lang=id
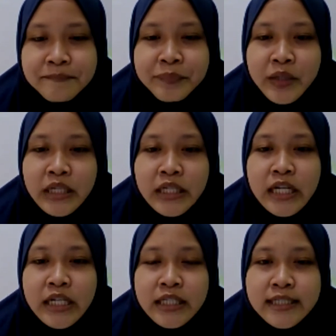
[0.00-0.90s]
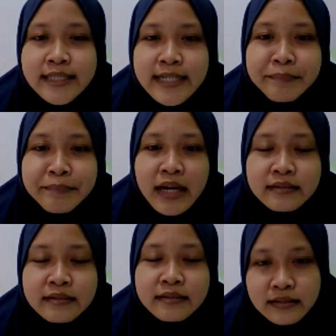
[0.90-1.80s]
dari sikap yang
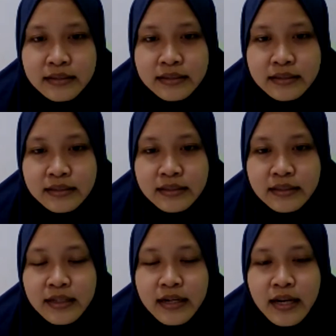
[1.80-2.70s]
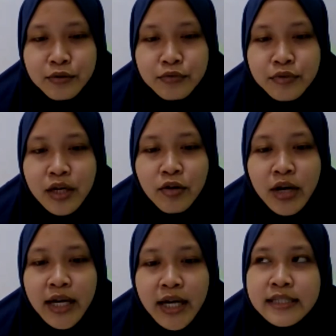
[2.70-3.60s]
dilakukan oleh
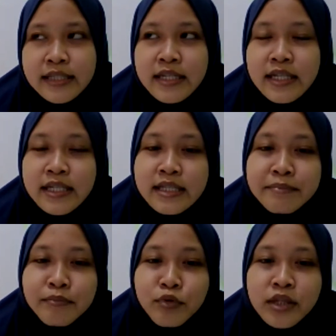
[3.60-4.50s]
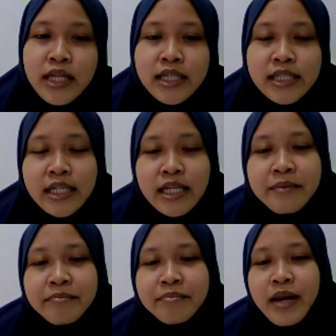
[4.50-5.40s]
si semut dan si
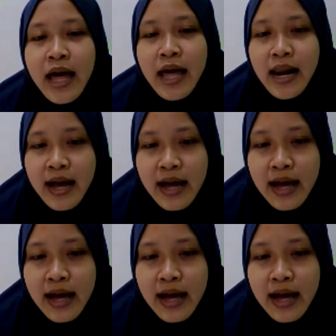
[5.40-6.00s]
belalang.